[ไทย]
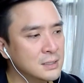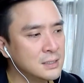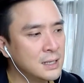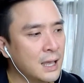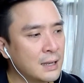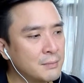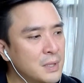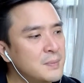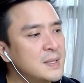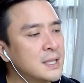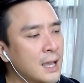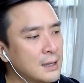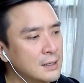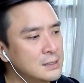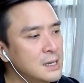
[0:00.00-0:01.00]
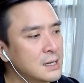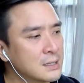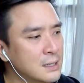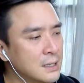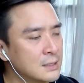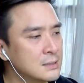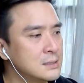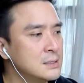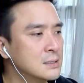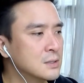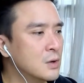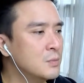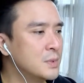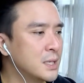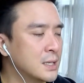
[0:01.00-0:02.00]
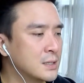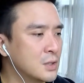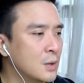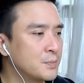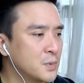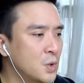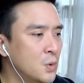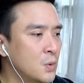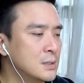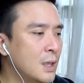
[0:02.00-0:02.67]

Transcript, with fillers: อิหร่านไม่มีทางเลือกนะ ที่จะต้องมีการตอบโต้